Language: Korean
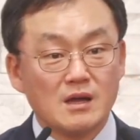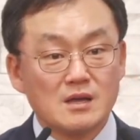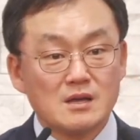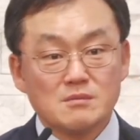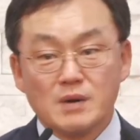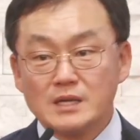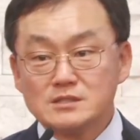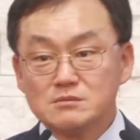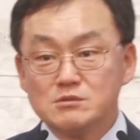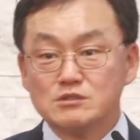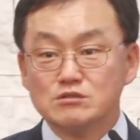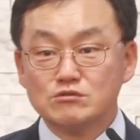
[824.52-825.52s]

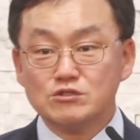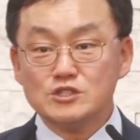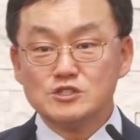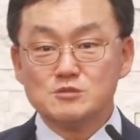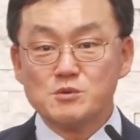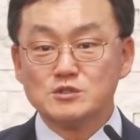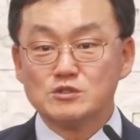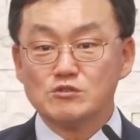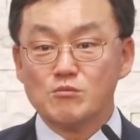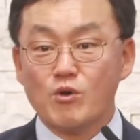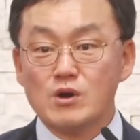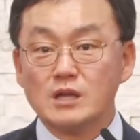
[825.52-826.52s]
말씀을 듣고 있으면서도
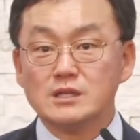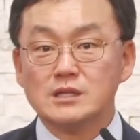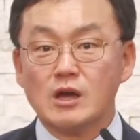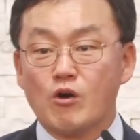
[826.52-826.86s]
몰랐는데